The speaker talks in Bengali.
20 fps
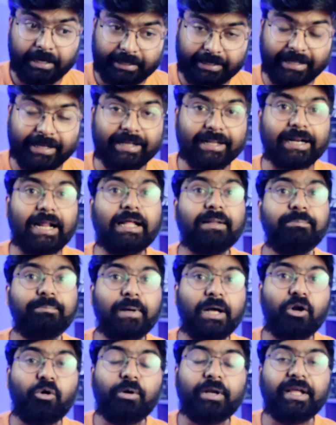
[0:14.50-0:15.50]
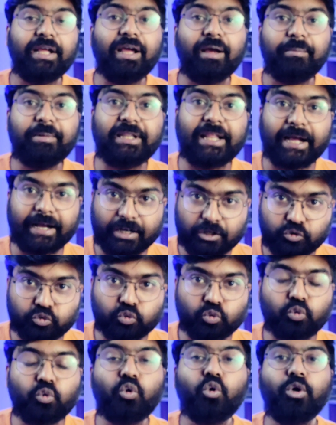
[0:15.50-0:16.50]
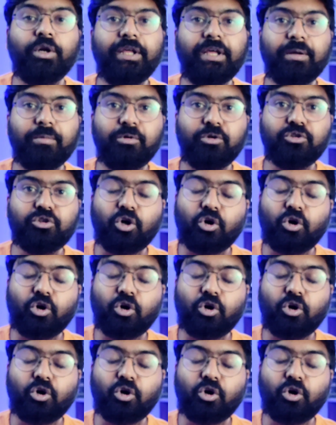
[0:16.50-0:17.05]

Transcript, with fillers: ঠিক রাত বারোটায় আমি দেখা শুরু করি এবং